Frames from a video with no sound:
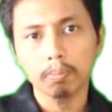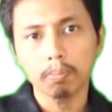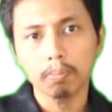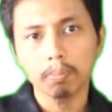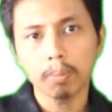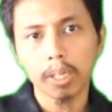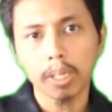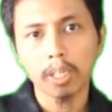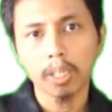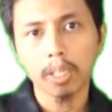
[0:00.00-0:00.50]

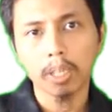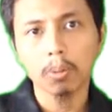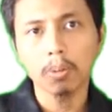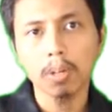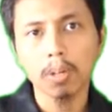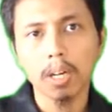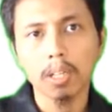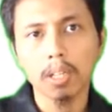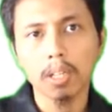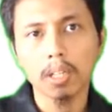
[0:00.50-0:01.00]

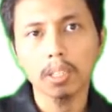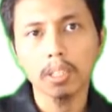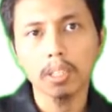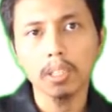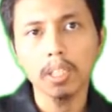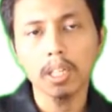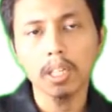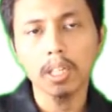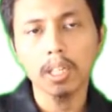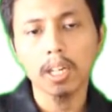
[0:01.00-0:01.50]
perhitungan
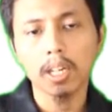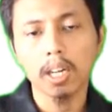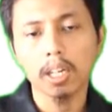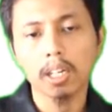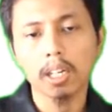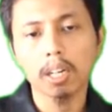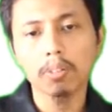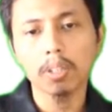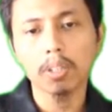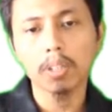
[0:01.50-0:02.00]
ini ya gaya
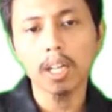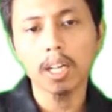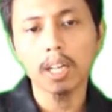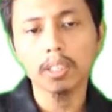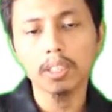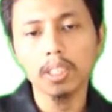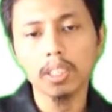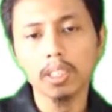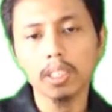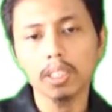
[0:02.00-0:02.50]

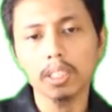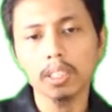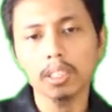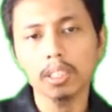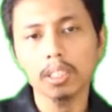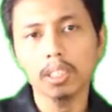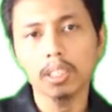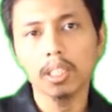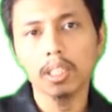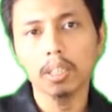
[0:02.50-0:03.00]
gravitasi
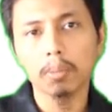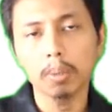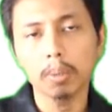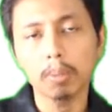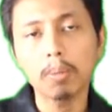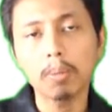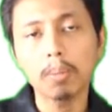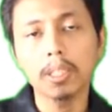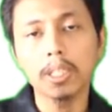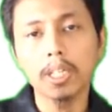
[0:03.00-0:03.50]
uh,
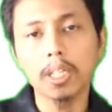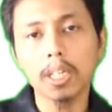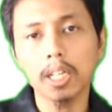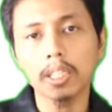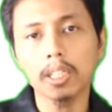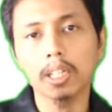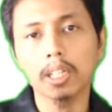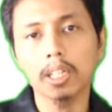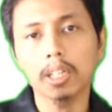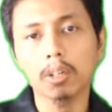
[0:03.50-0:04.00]
perbandingan
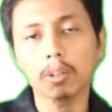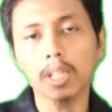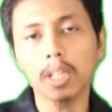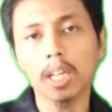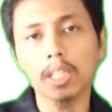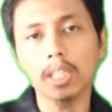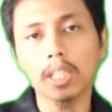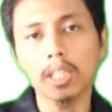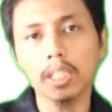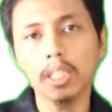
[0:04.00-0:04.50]
ya
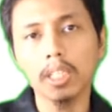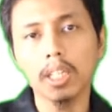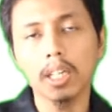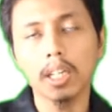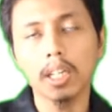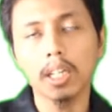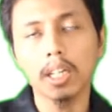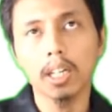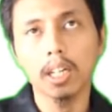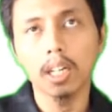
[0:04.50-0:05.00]
rotasi
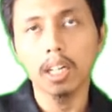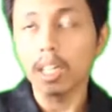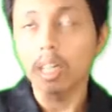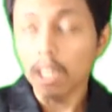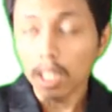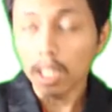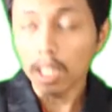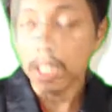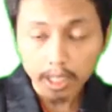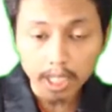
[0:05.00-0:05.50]
eh,
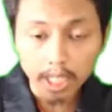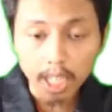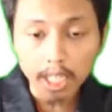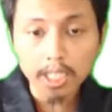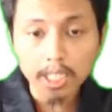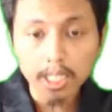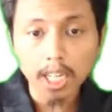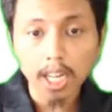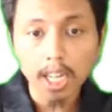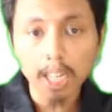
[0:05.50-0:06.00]

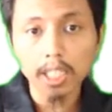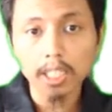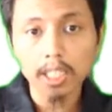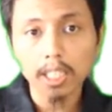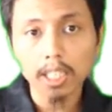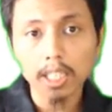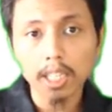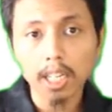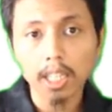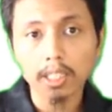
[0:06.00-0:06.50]
jari-jari uh,
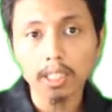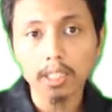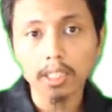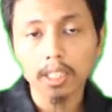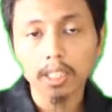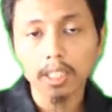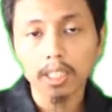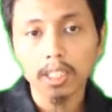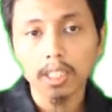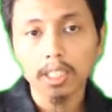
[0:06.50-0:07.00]
dengan
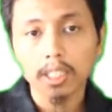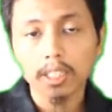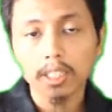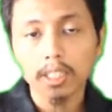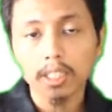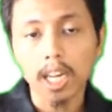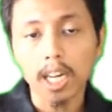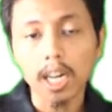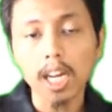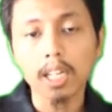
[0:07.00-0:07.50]

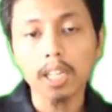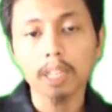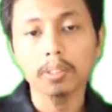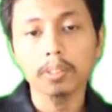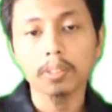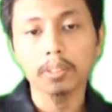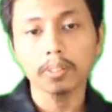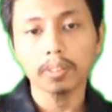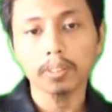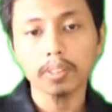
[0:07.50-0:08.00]
jarak
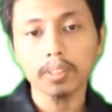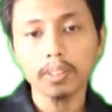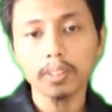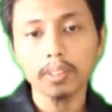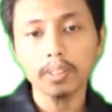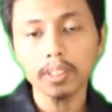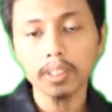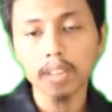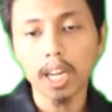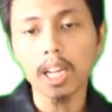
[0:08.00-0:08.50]

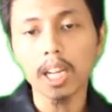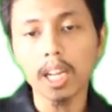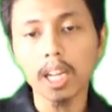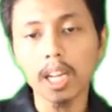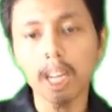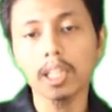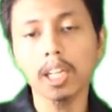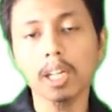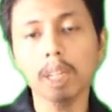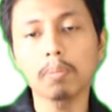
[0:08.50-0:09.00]
dari
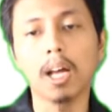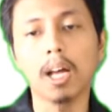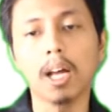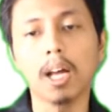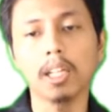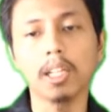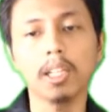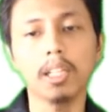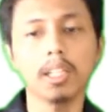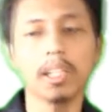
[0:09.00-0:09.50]
antar
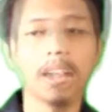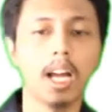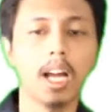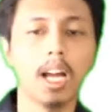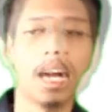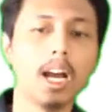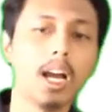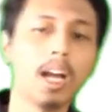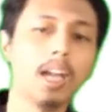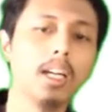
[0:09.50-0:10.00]
planet.
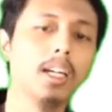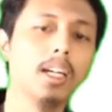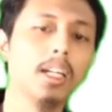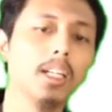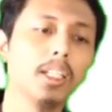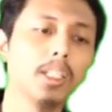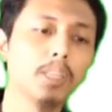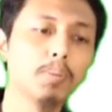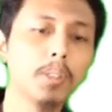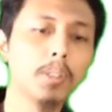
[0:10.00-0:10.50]
Nah,
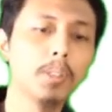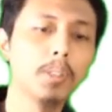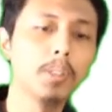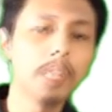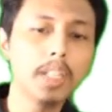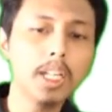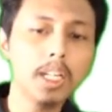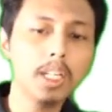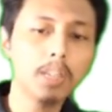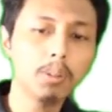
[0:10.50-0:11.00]

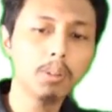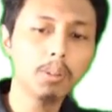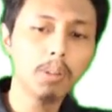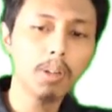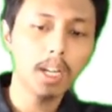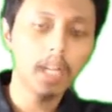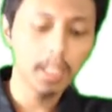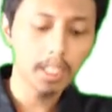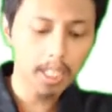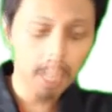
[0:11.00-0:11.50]
sebenarnya itu
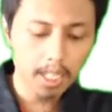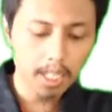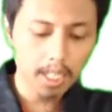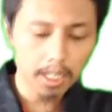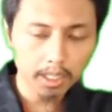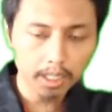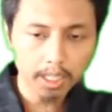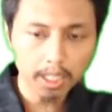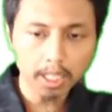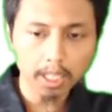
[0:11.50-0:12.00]
hanya
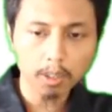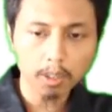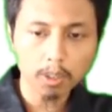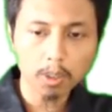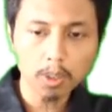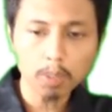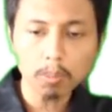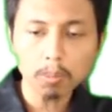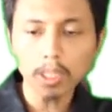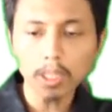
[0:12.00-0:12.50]
di
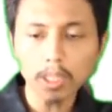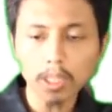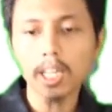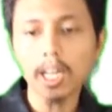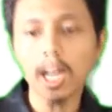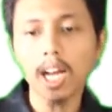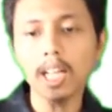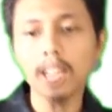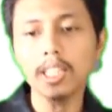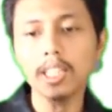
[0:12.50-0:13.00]
hukum
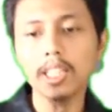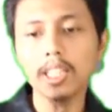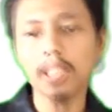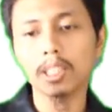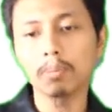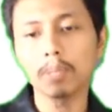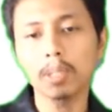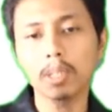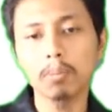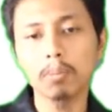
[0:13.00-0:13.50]
ketiga aja yang
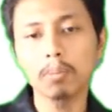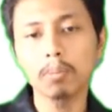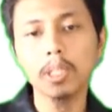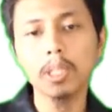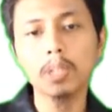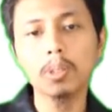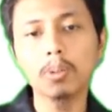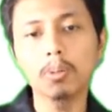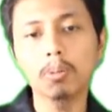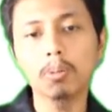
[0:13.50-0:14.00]
teman-teman hitung